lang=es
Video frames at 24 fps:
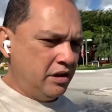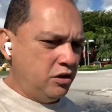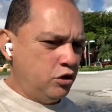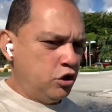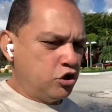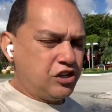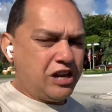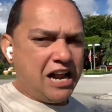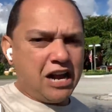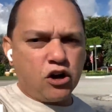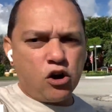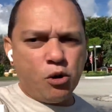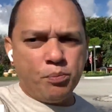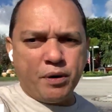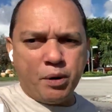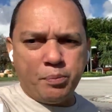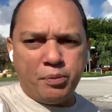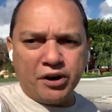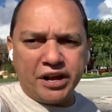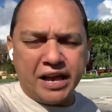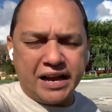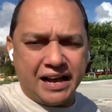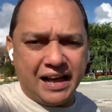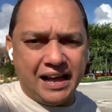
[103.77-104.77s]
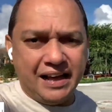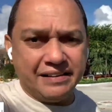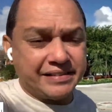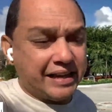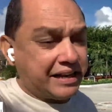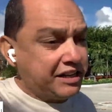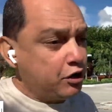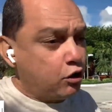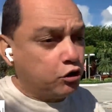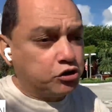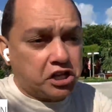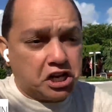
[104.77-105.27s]
No se la compro porque cada
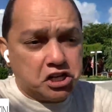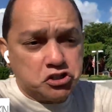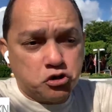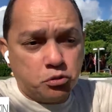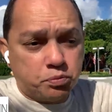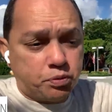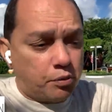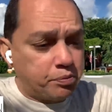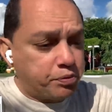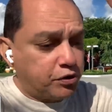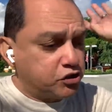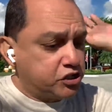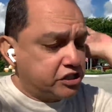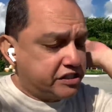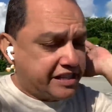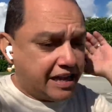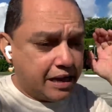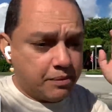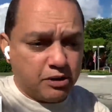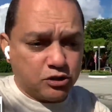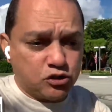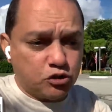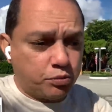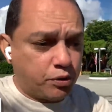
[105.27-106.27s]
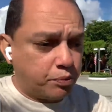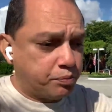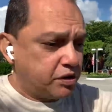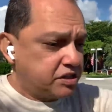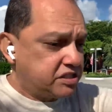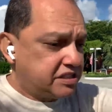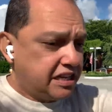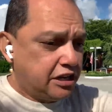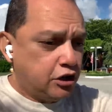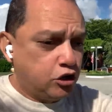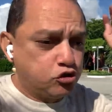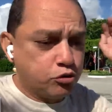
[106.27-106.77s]
técnico tiene su propio sistema, su propio
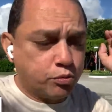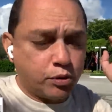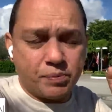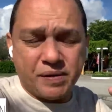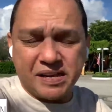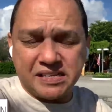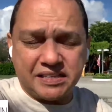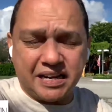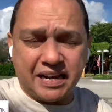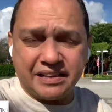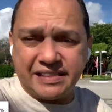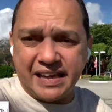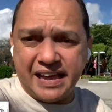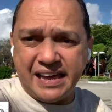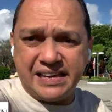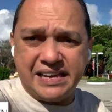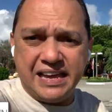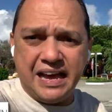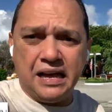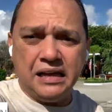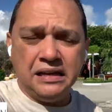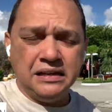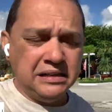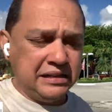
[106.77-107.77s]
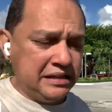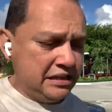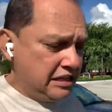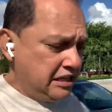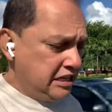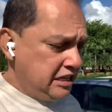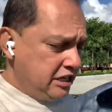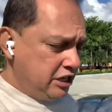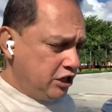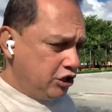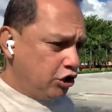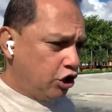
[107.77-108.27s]
estilo, su propia estrategia.
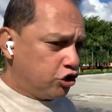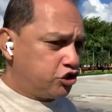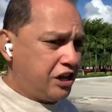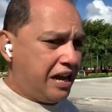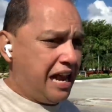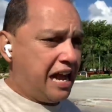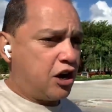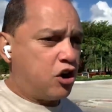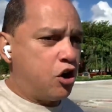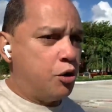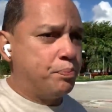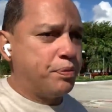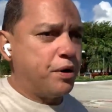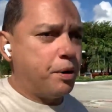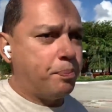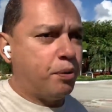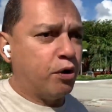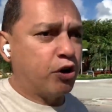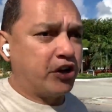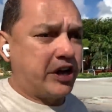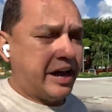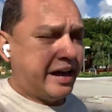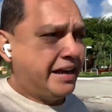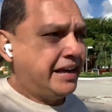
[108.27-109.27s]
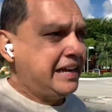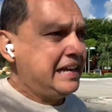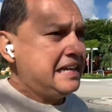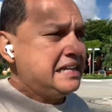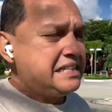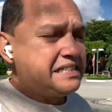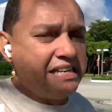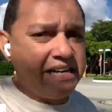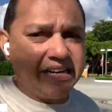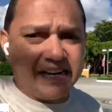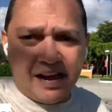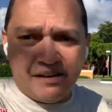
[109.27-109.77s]
No se la compro porque
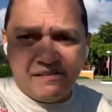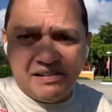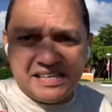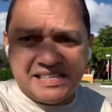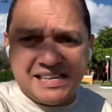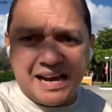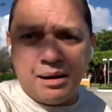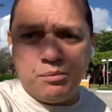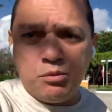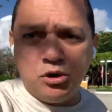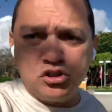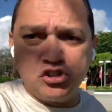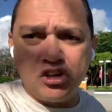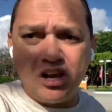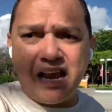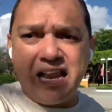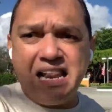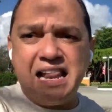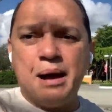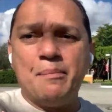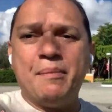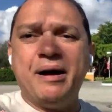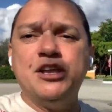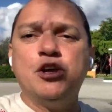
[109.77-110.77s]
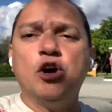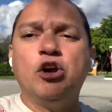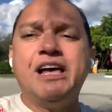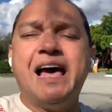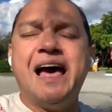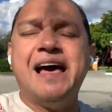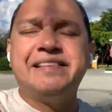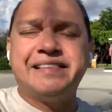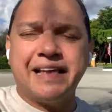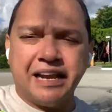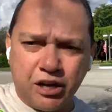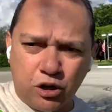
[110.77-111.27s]
si revisamos, la
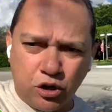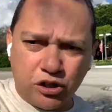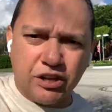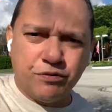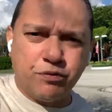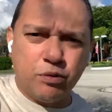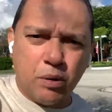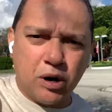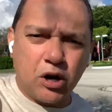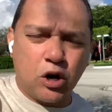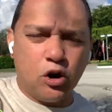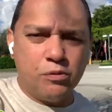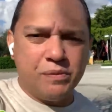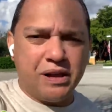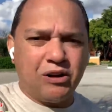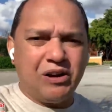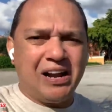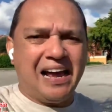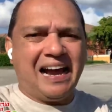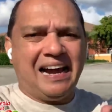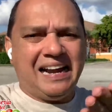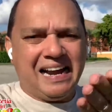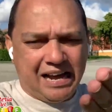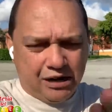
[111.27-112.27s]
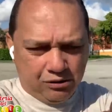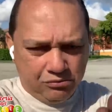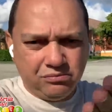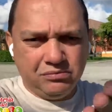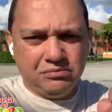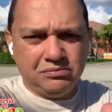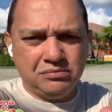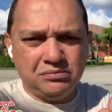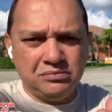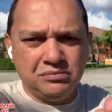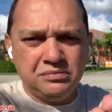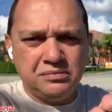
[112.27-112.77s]
mayoría de técnicos de fútbol colombiano le ganaron.
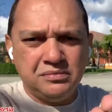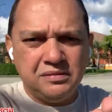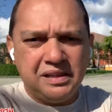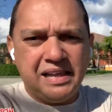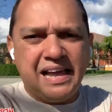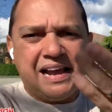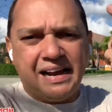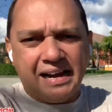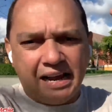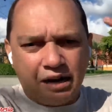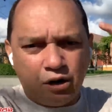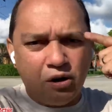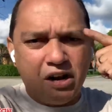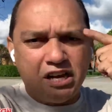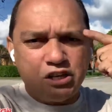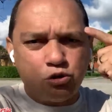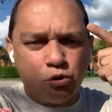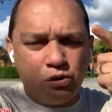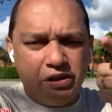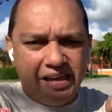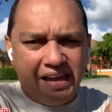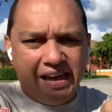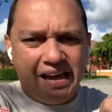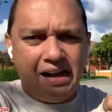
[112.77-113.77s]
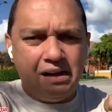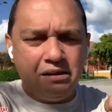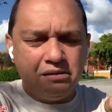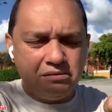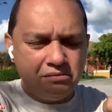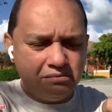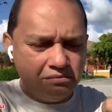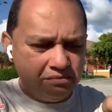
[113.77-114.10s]
Le ganaron a su idea,